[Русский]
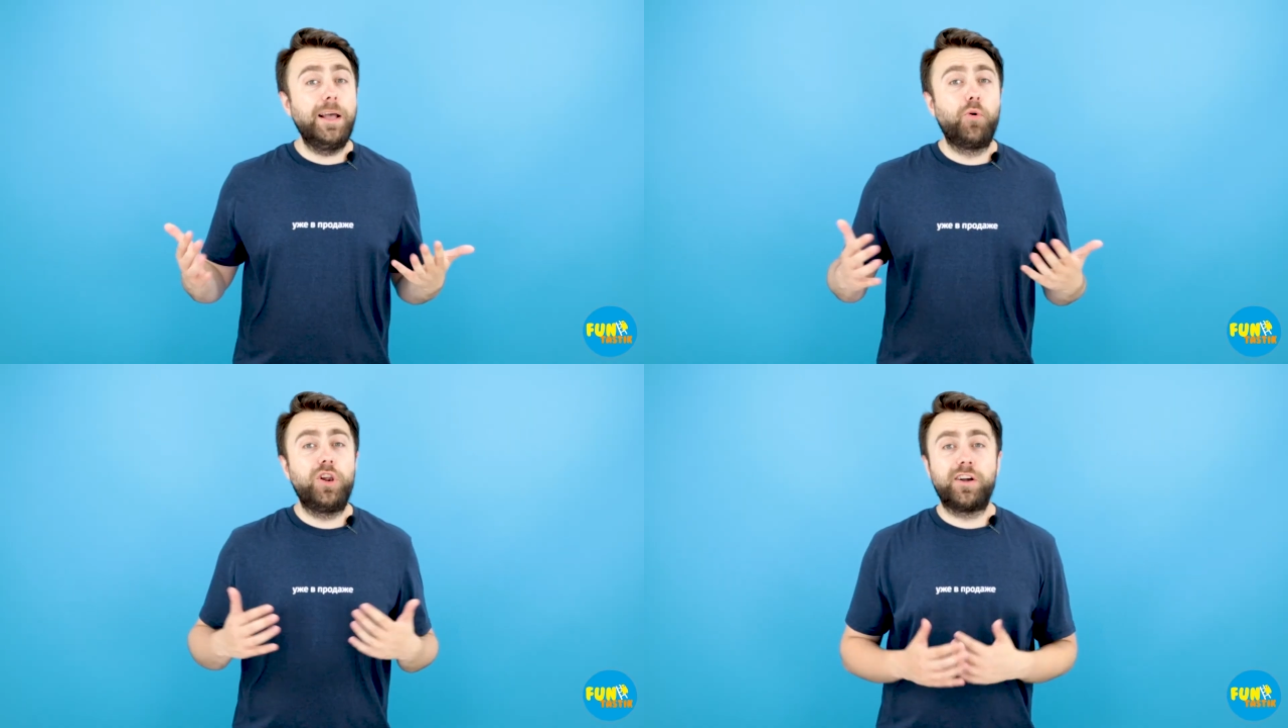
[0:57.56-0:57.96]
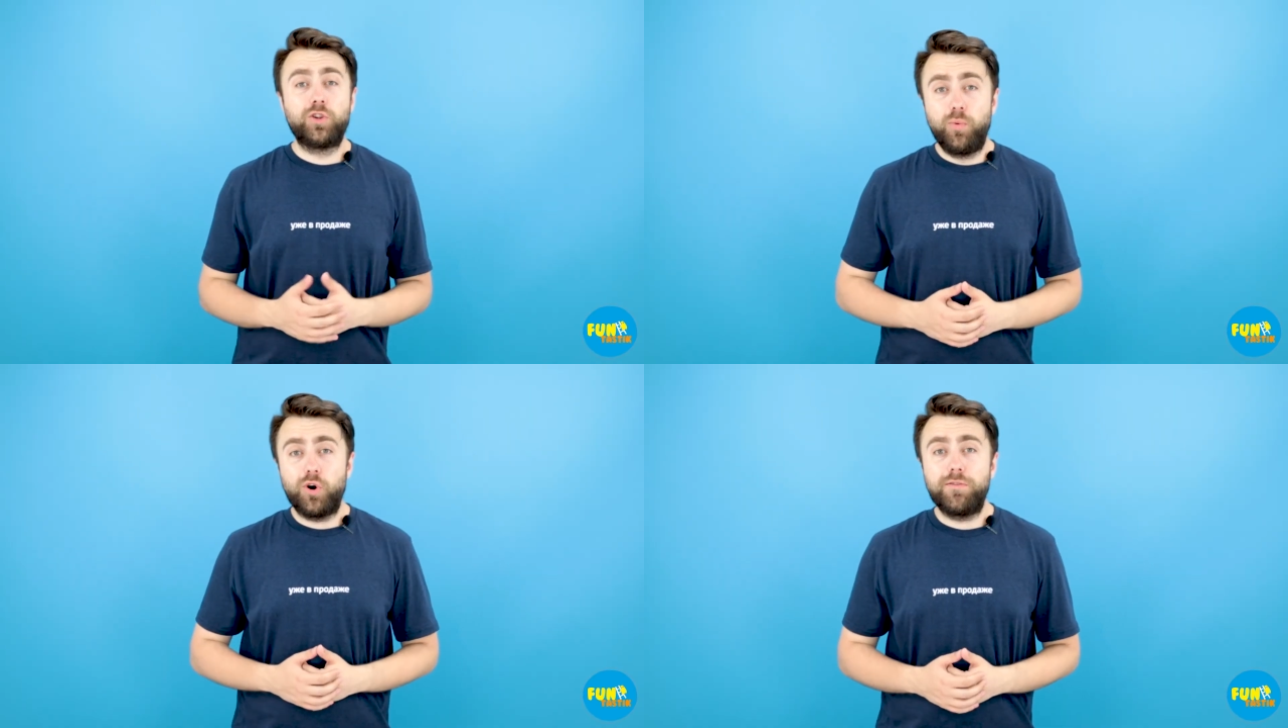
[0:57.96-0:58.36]
Для более
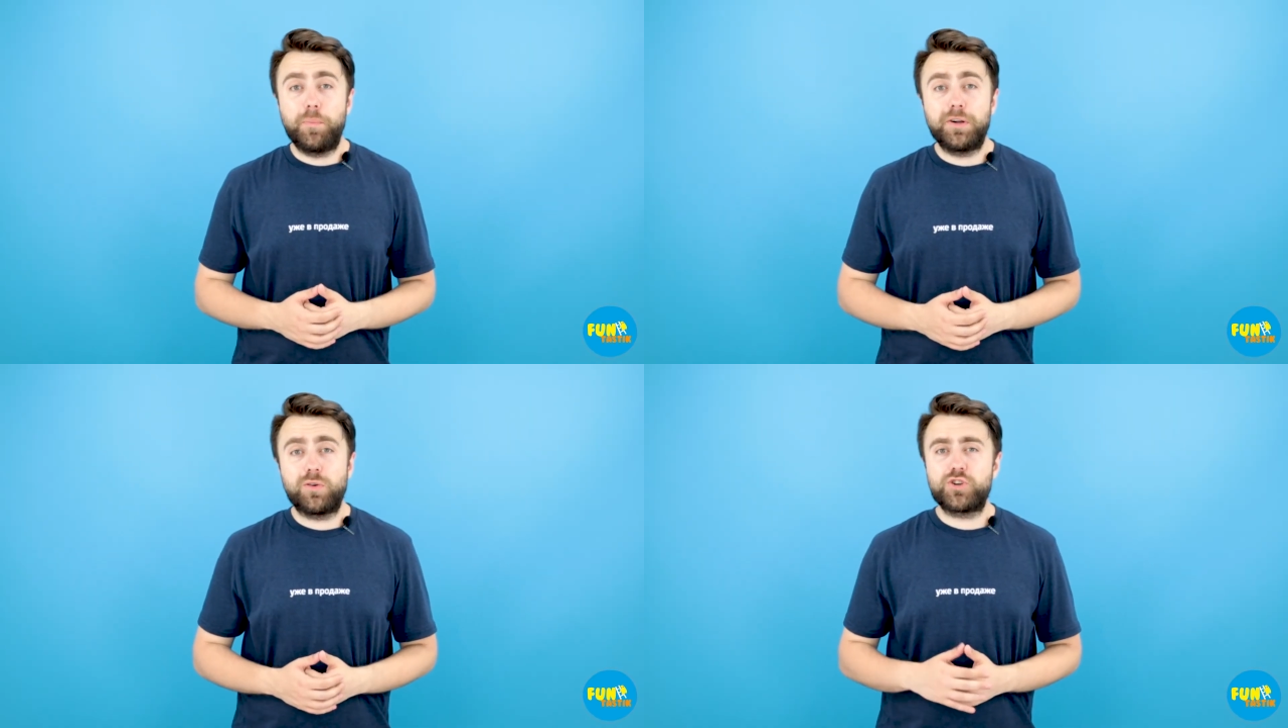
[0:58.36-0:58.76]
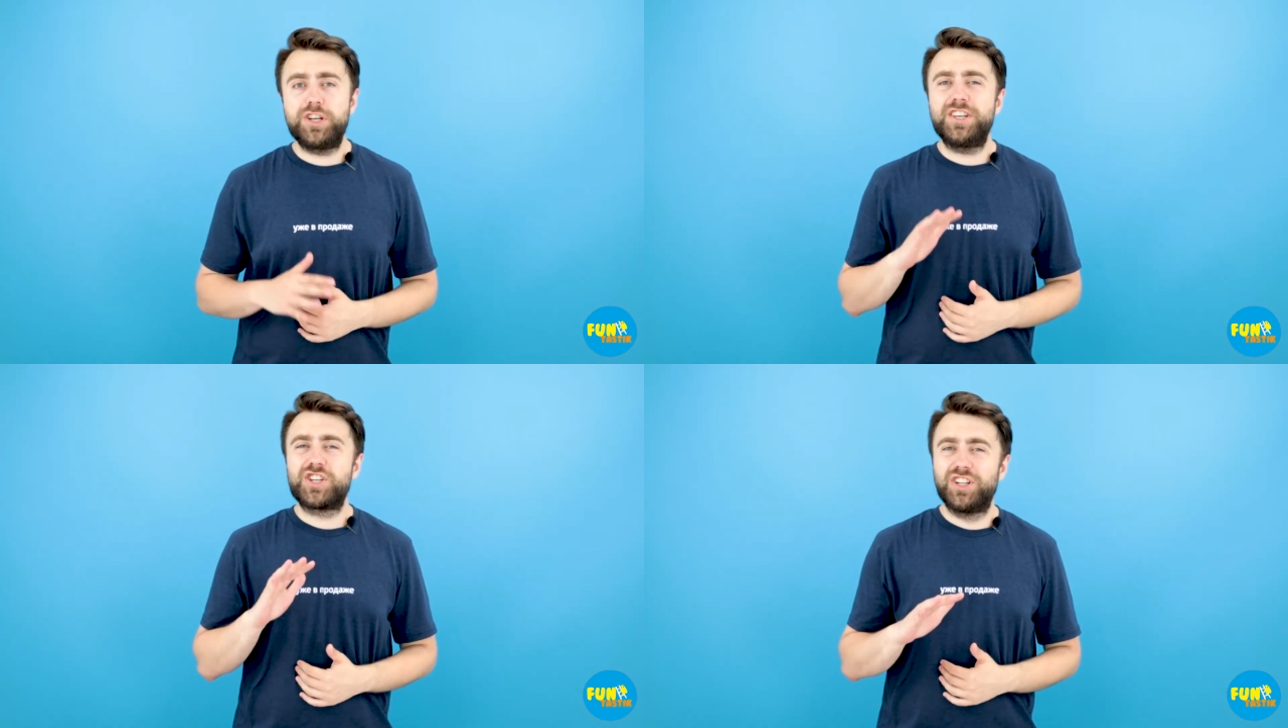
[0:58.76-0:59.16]
глубокого
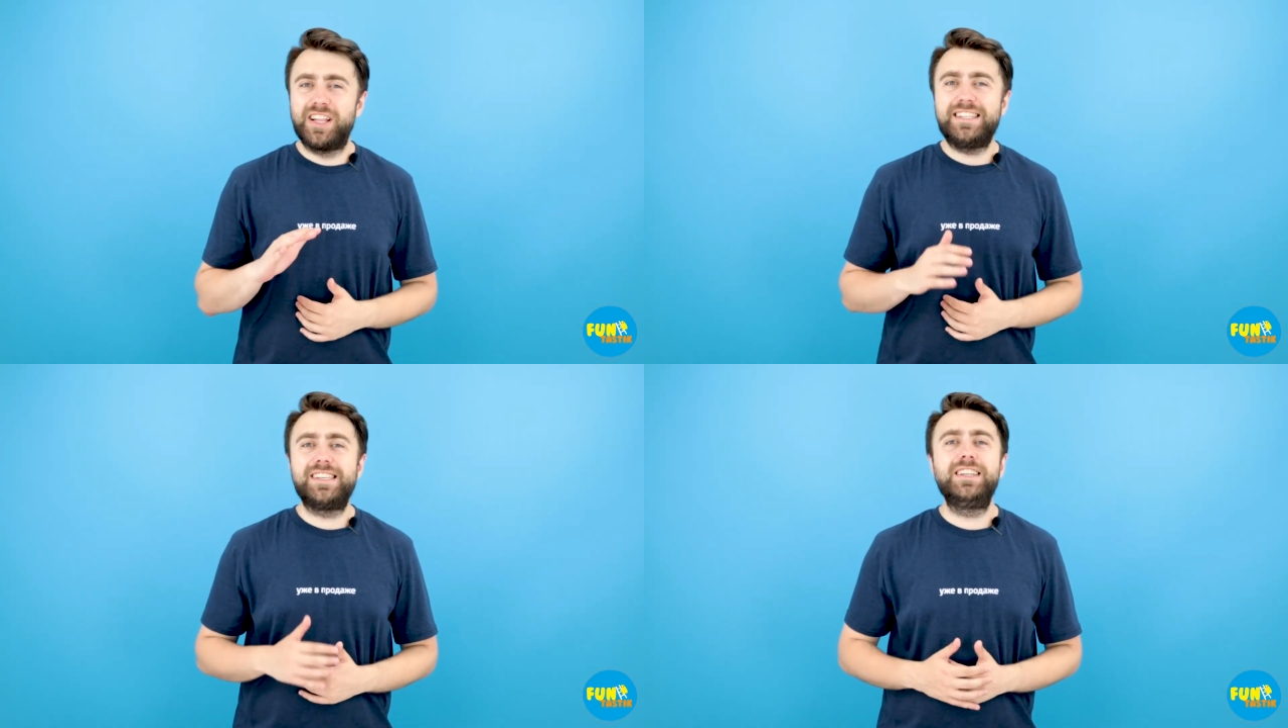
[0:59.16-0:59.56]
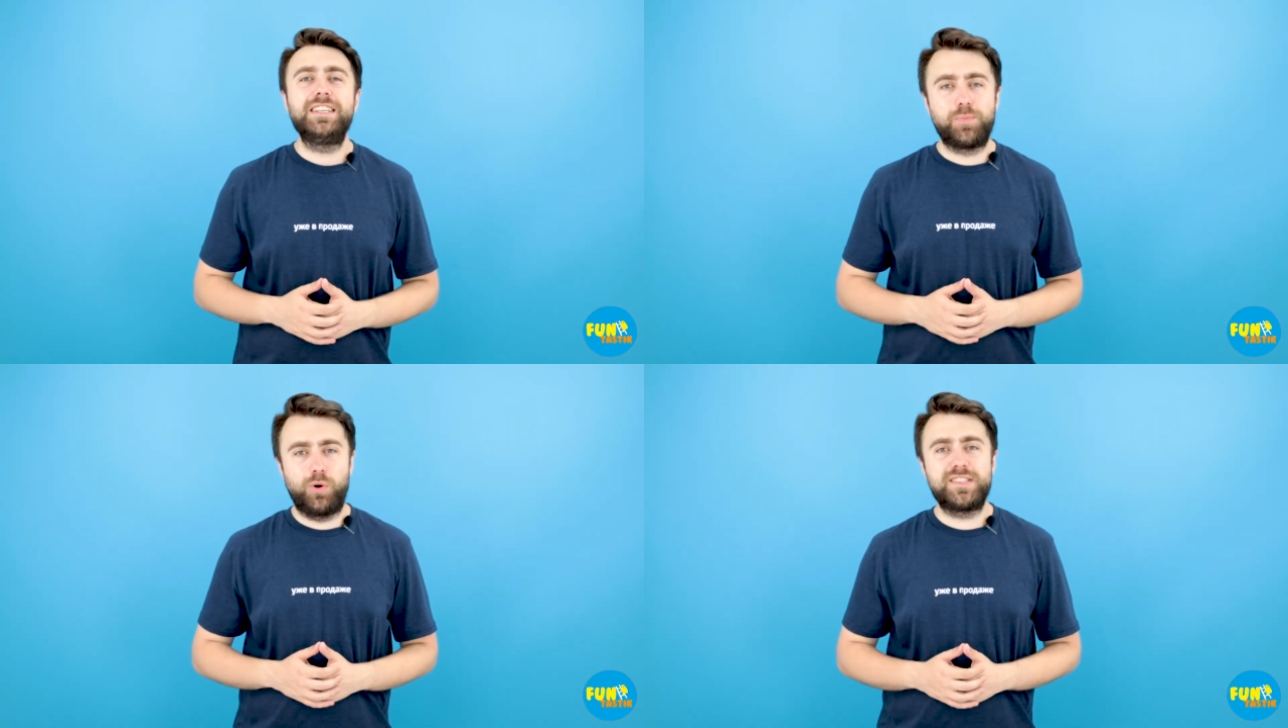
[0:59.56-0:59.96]
погружения
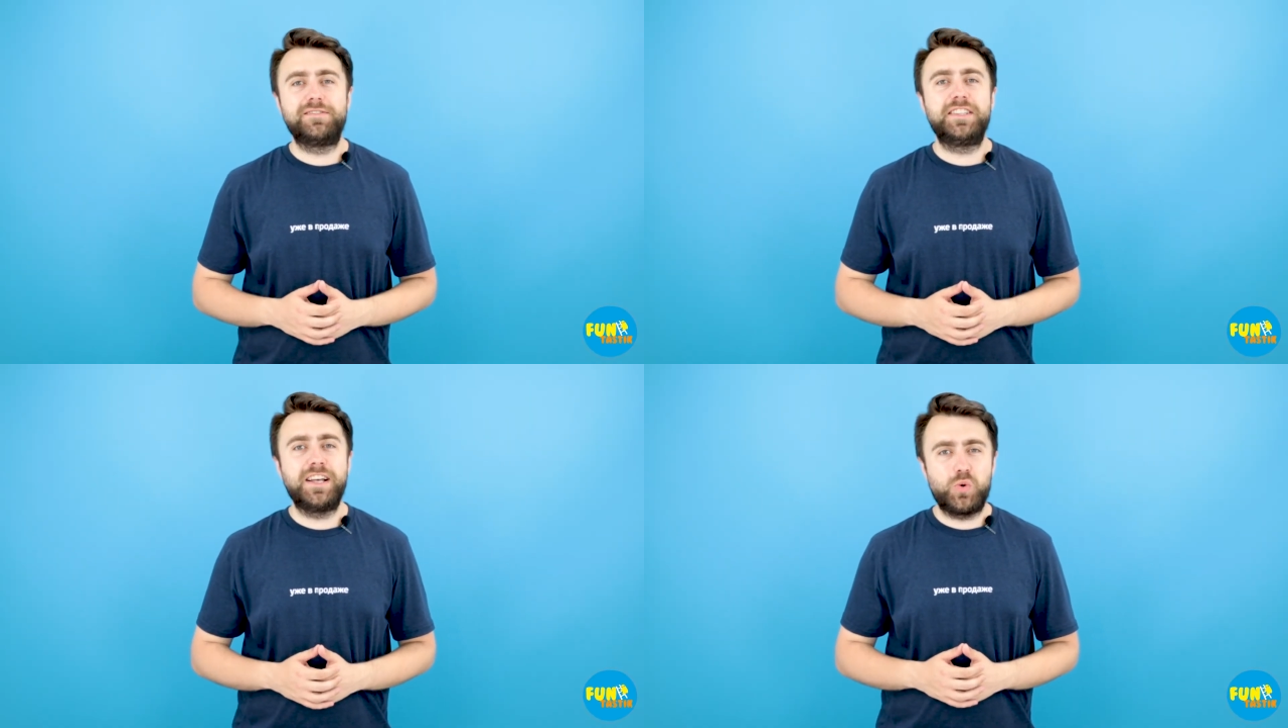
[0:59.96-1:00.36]
желательно использовать